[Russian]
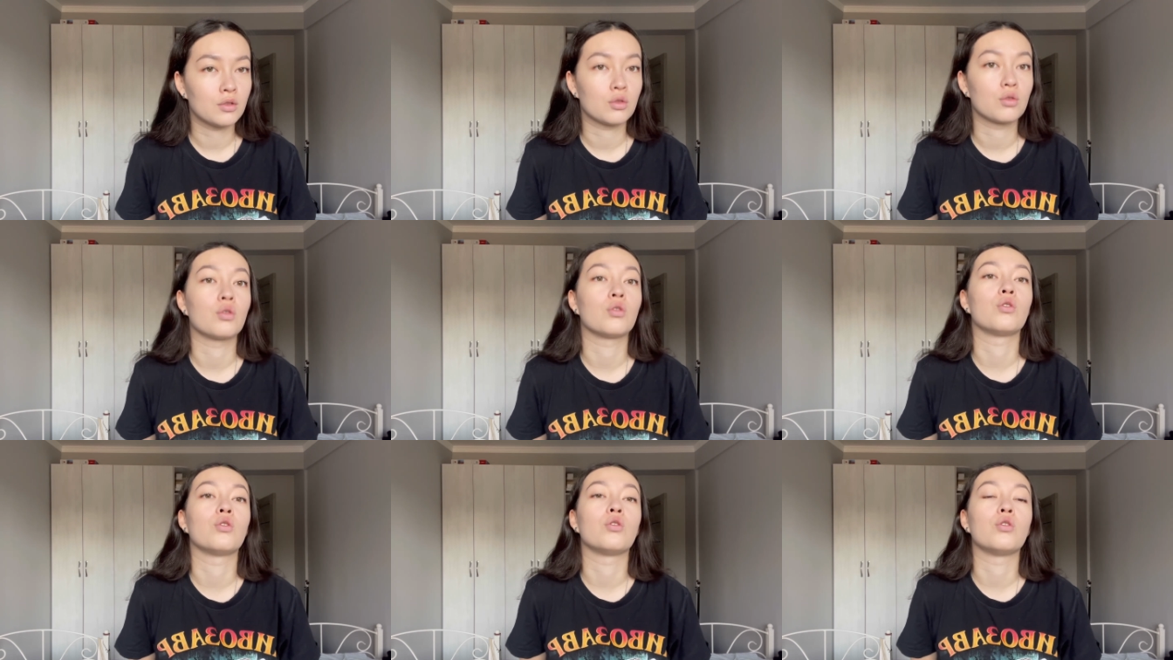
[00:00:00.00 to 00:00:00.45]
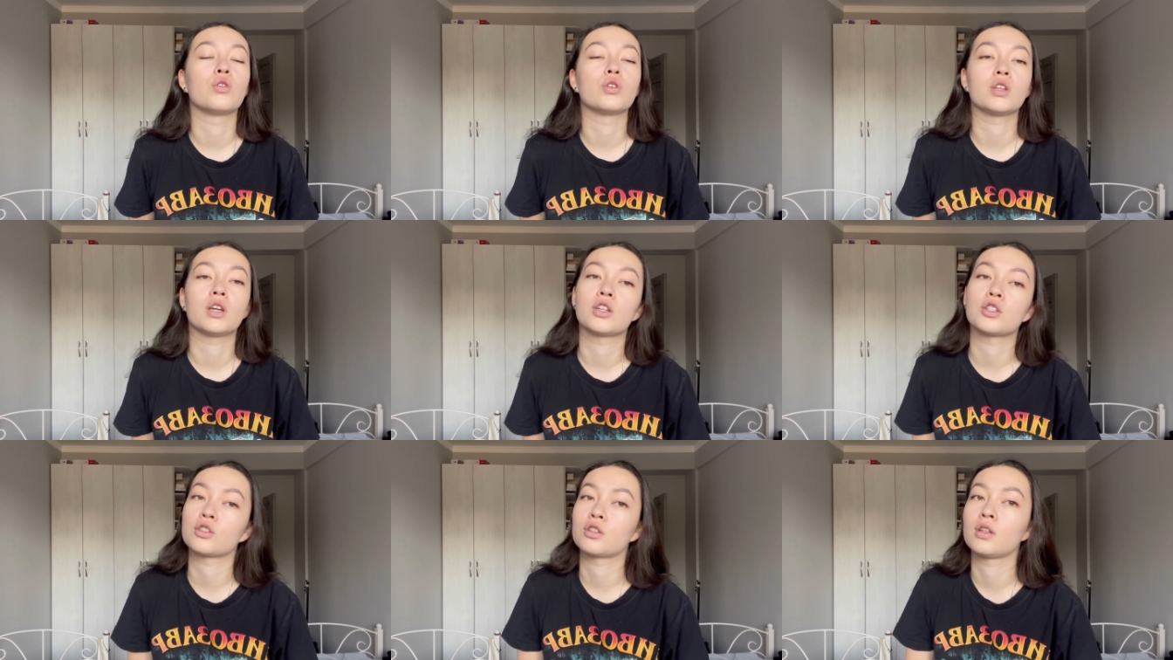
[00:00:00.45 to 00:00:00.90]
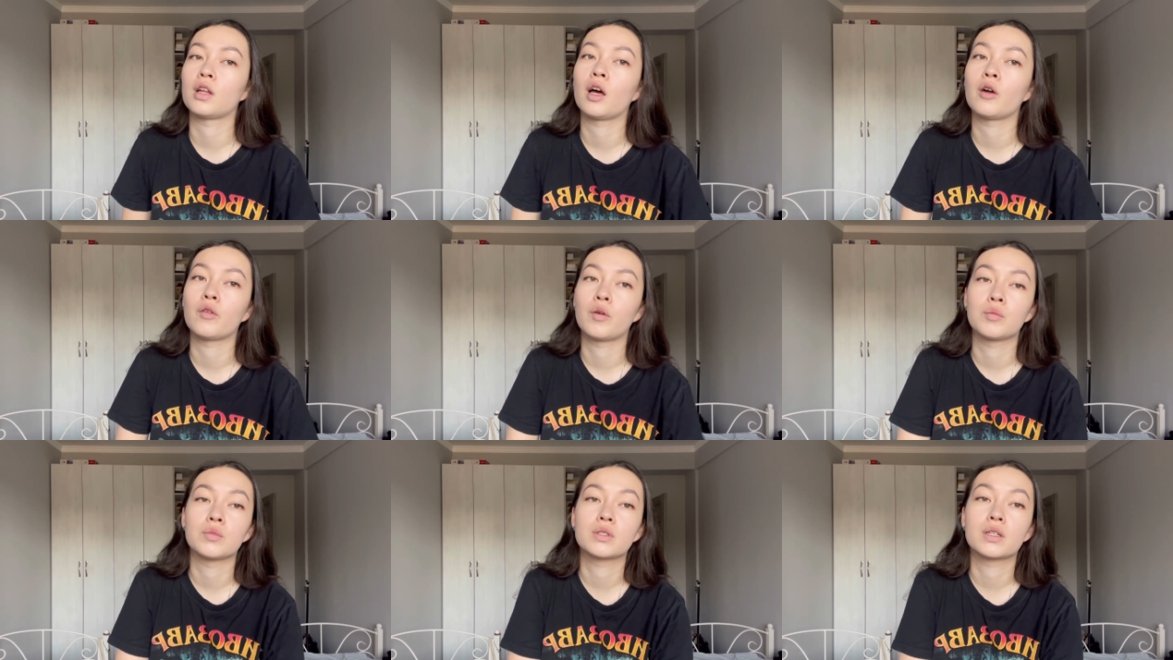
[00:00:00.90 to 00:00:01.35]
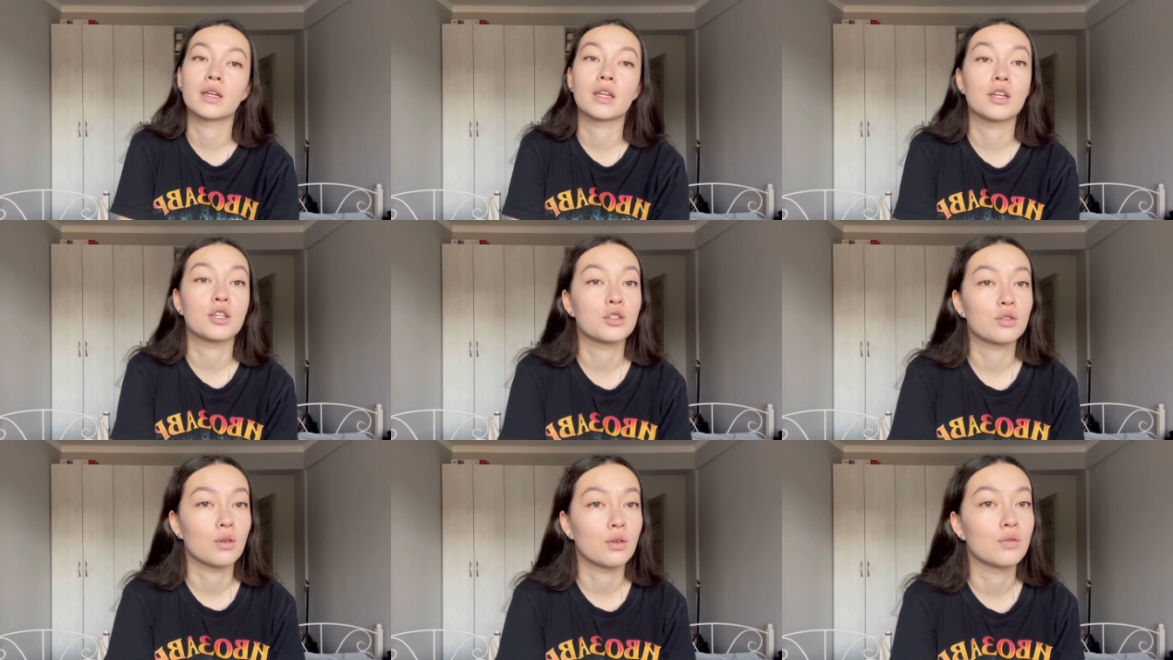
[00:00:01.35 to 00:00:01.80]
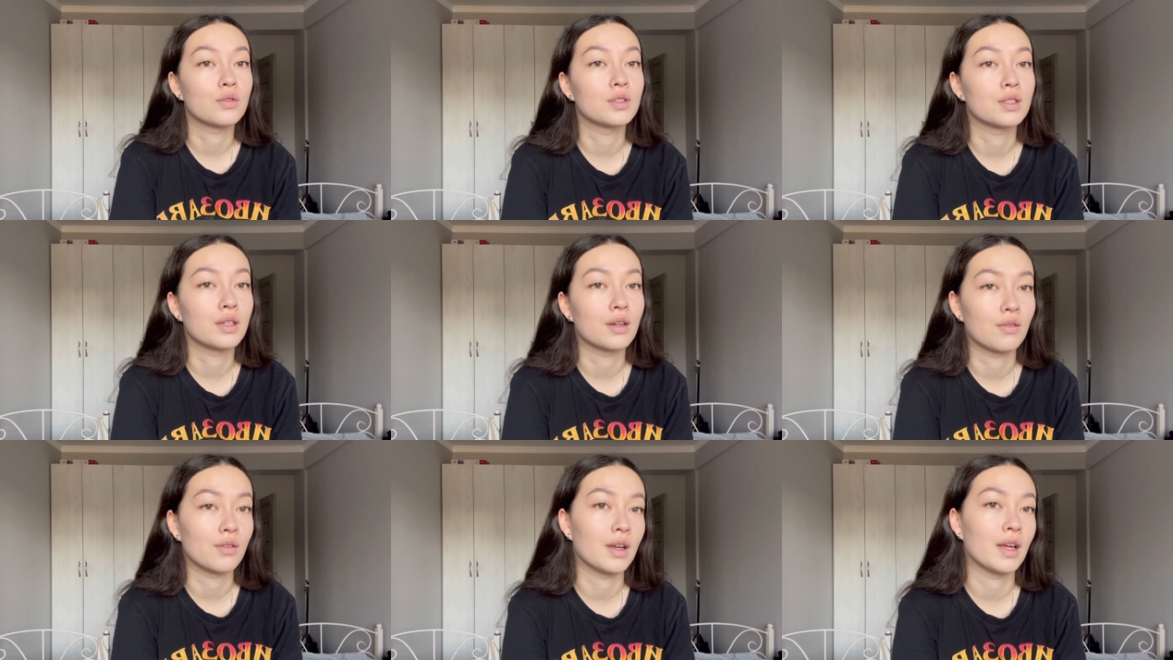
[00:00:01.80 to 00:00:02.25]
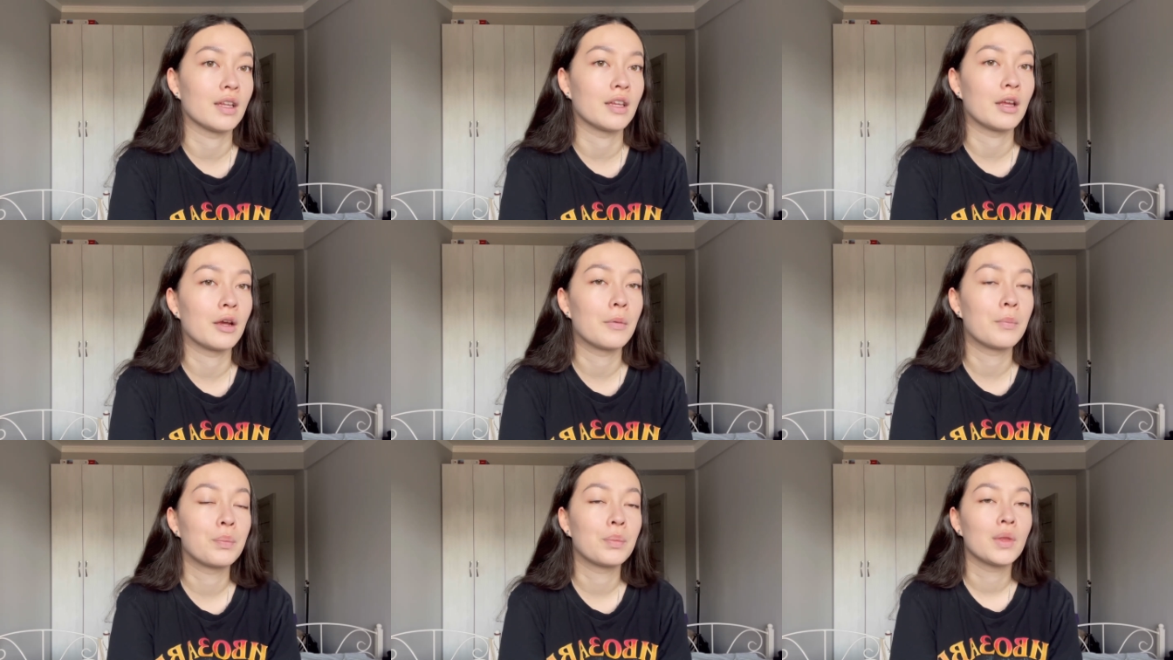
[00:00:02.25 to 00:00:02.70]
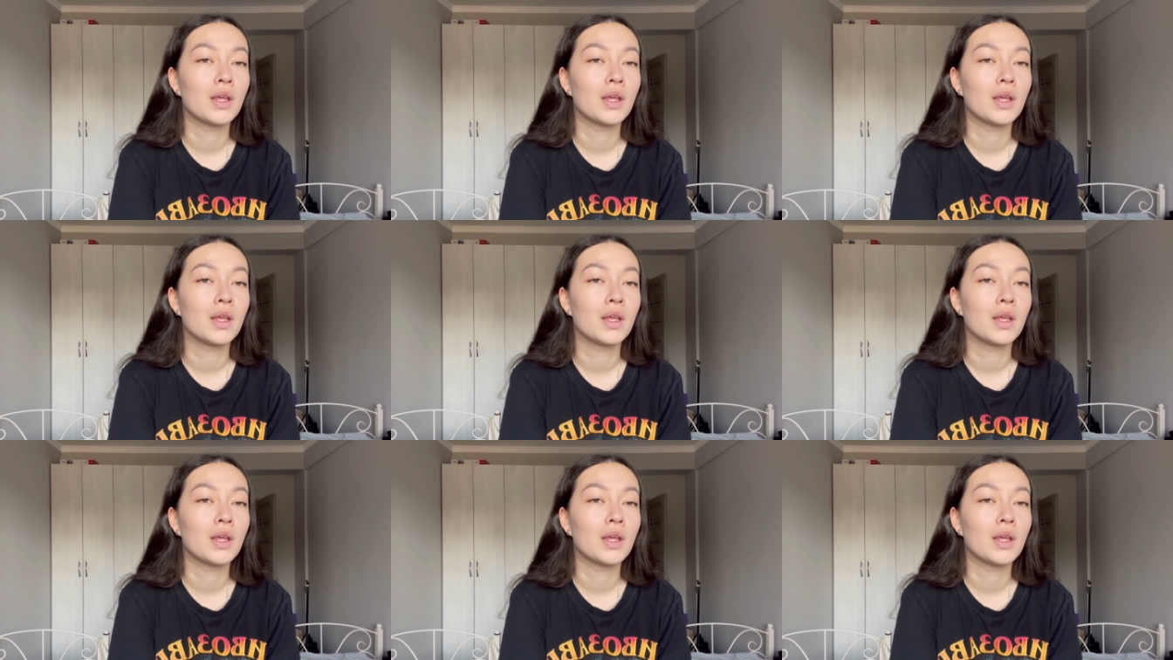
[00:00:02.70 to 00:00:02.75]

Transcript: то я желаю вам скорейшего выздоровления.